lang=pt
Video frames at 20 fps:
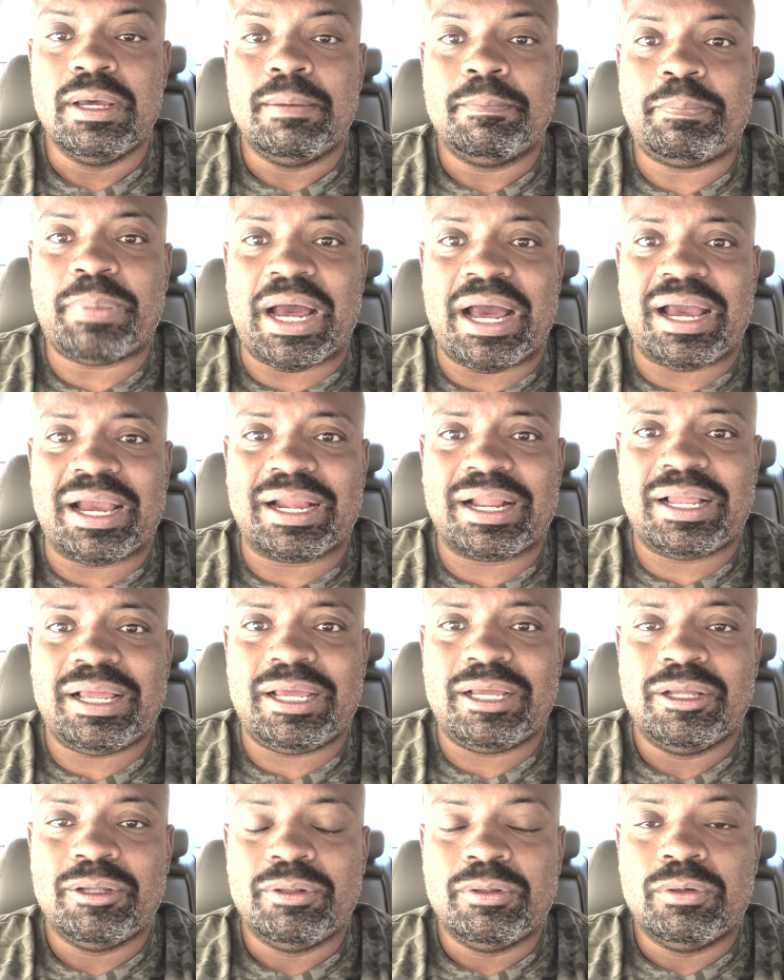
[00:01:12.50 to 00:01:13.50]

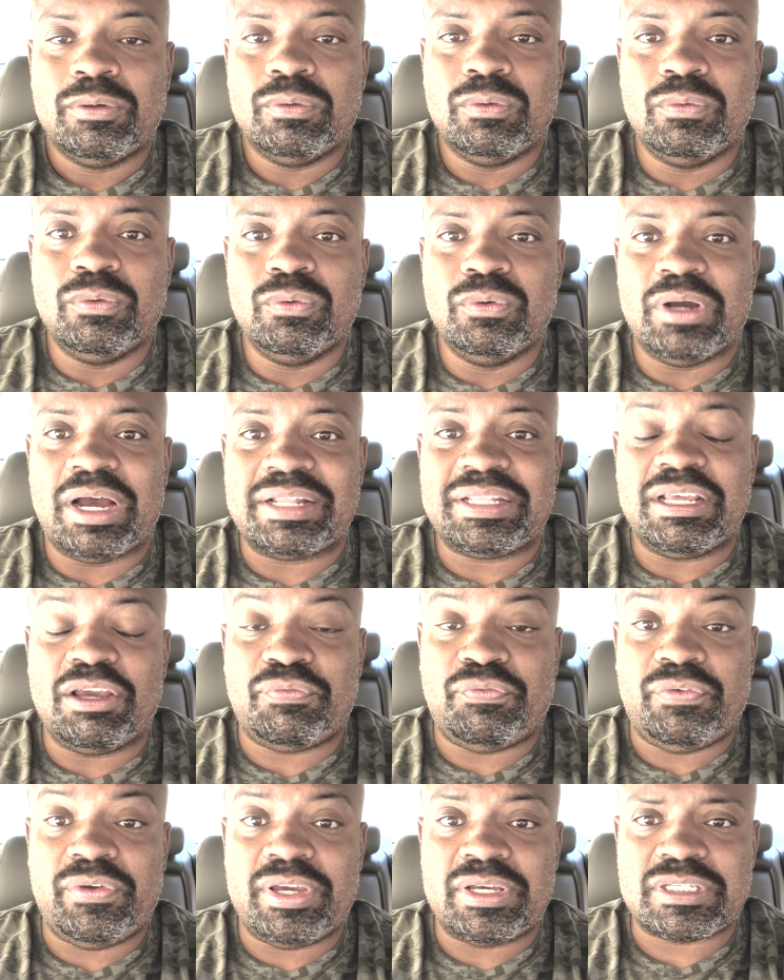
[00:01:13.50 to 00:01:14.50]
para o, a
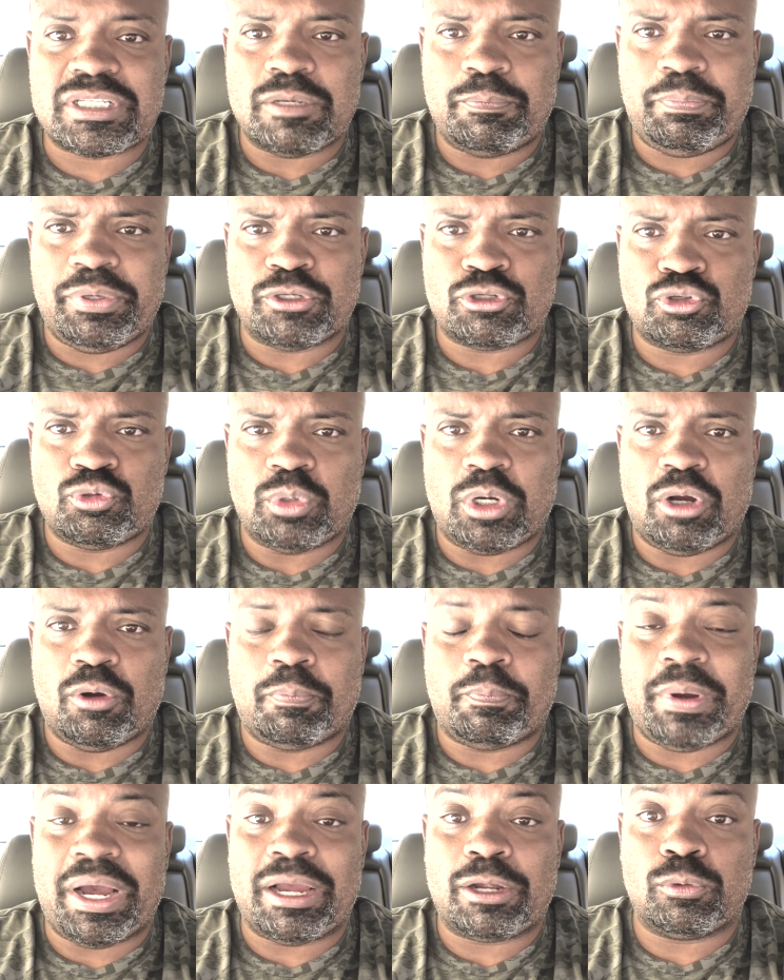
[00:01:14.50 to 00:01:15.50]
defesa pessoal,
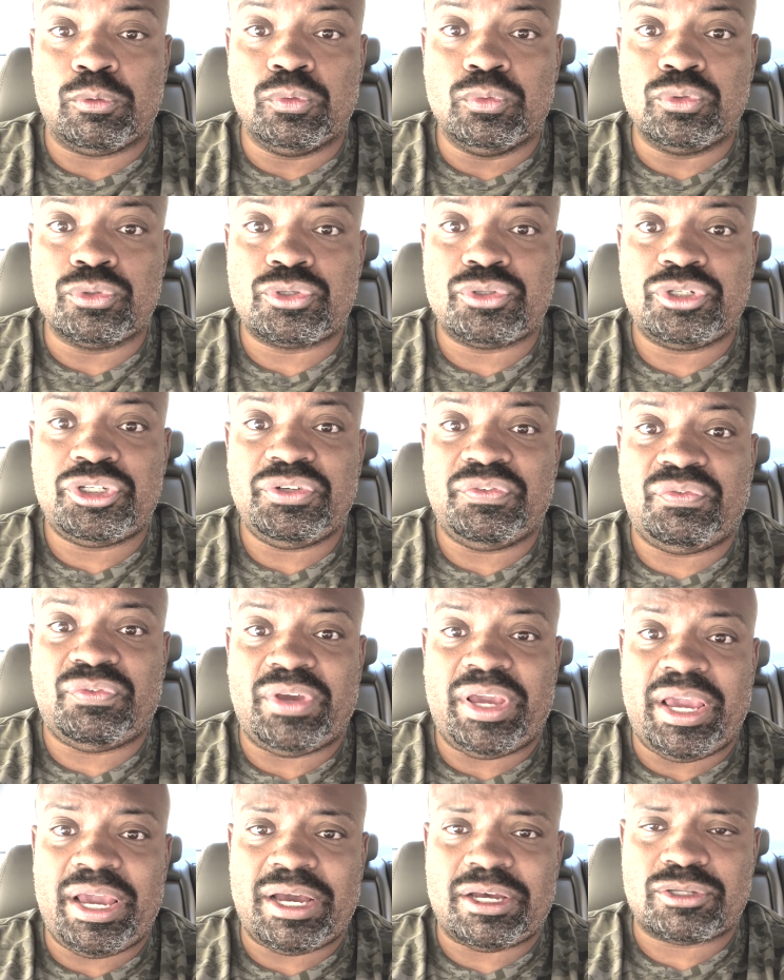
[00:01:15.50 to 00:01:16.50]
para o uso
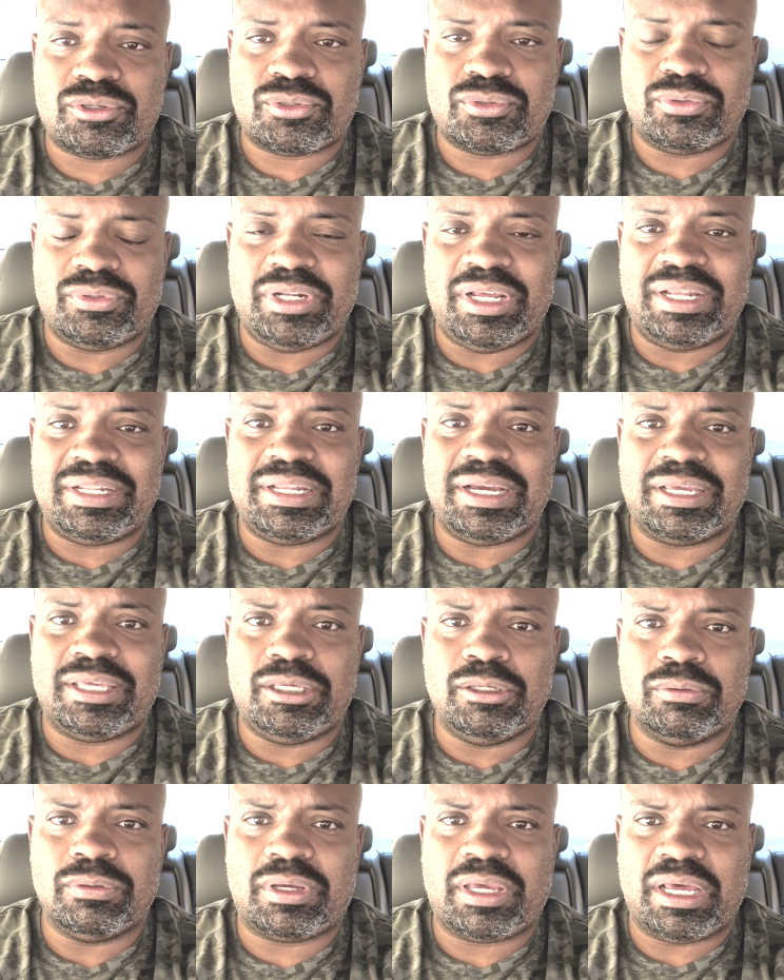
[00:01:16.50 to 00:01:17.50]
diverso né,
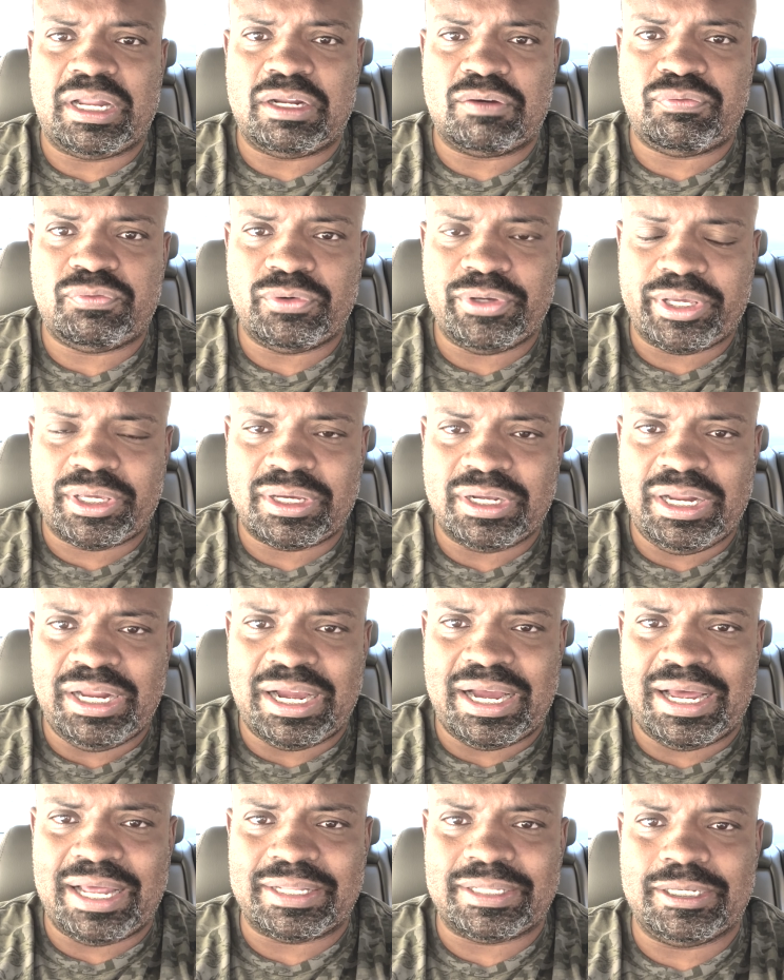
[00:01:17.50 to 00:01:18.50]
daquilo que ela foi
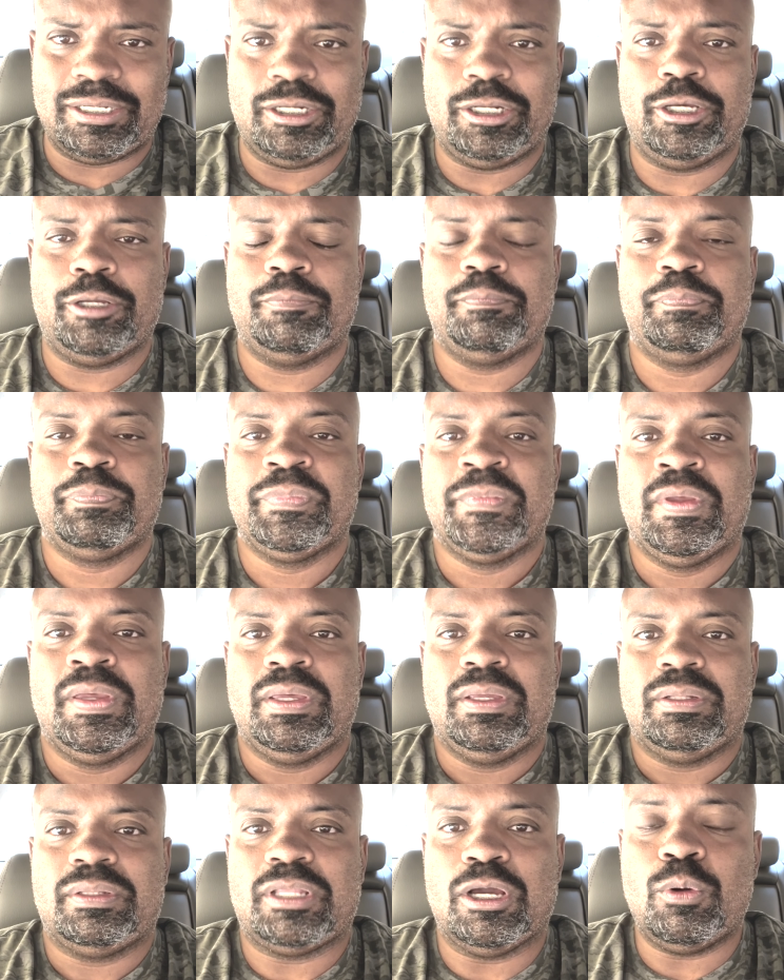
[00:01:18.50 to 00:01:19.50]
criada. Né?
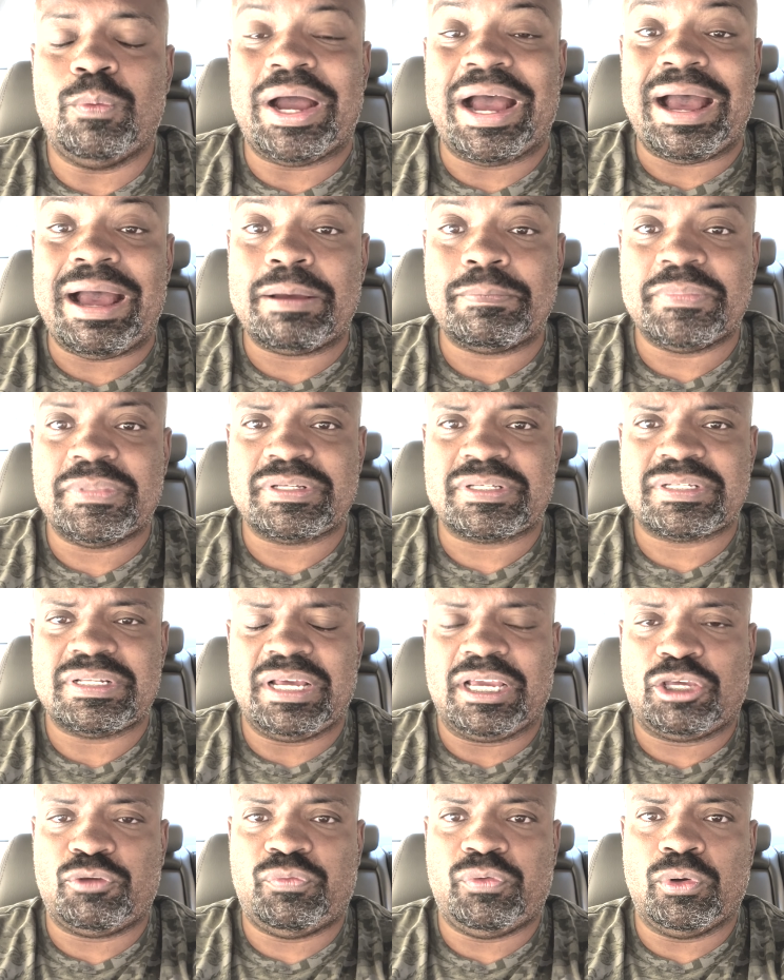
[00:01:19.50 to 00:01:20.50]
Então, armas
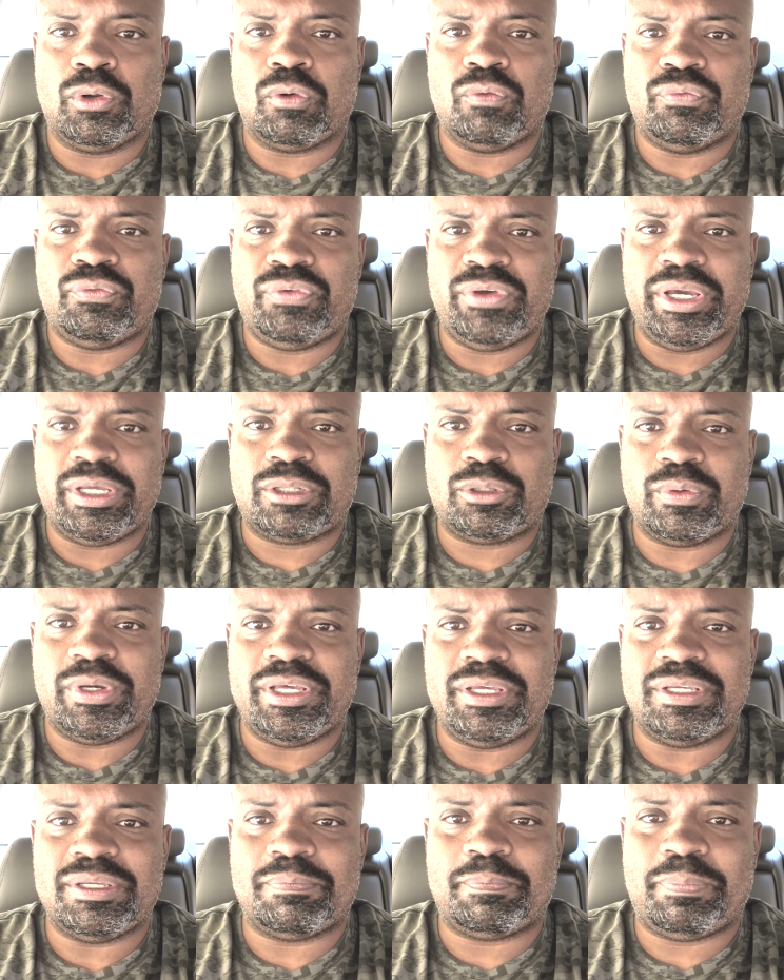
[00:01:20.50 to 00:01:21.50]
né, que foram feito
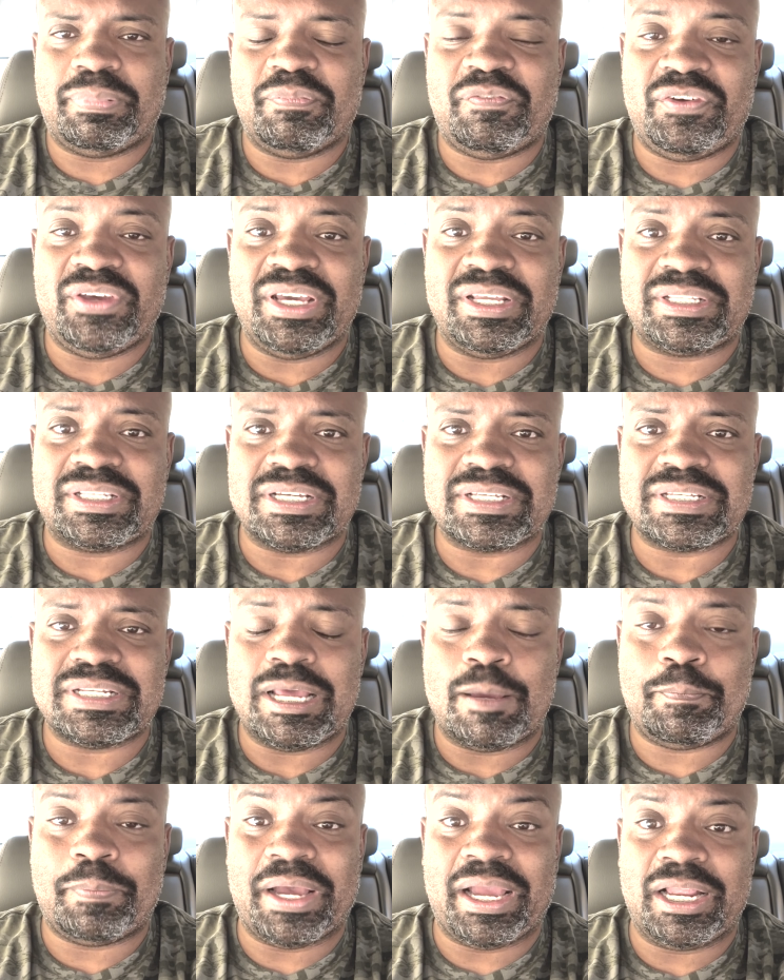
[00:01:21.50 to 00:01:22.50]
aí, feitas
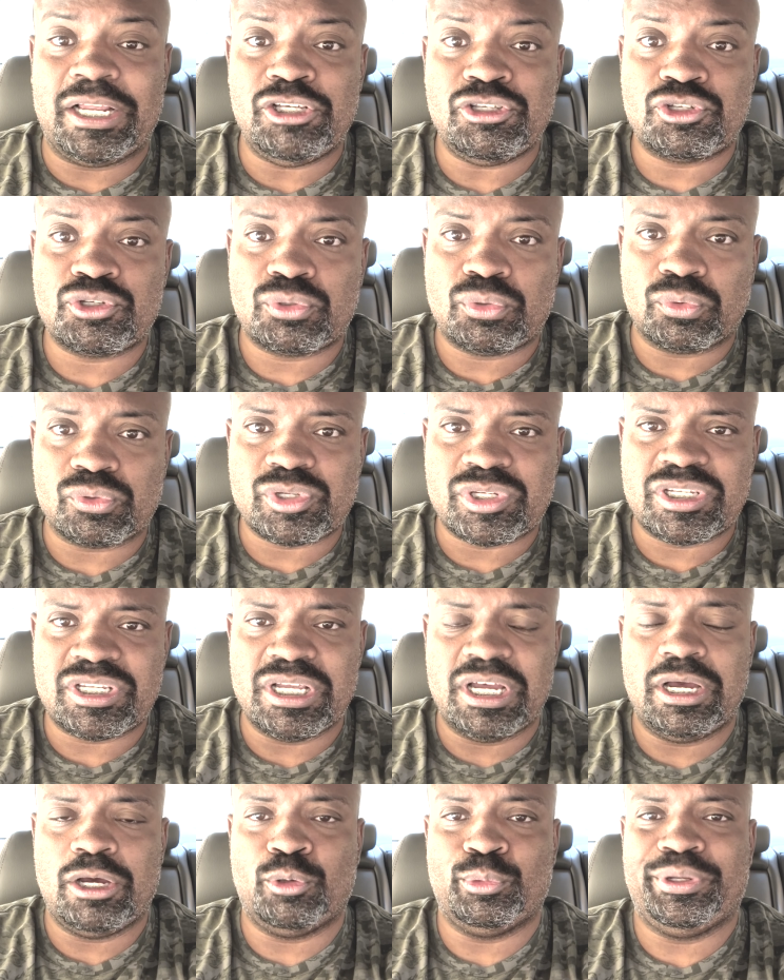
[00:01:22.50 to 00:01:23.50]
né, para
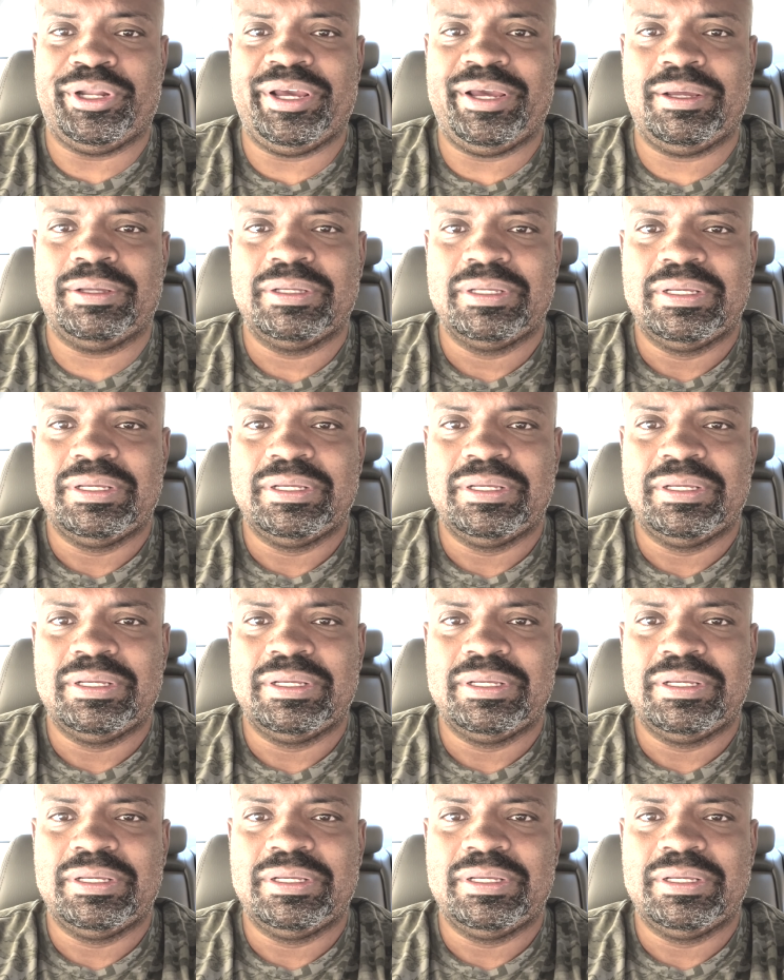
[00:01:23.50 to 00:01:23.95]
instrução, né?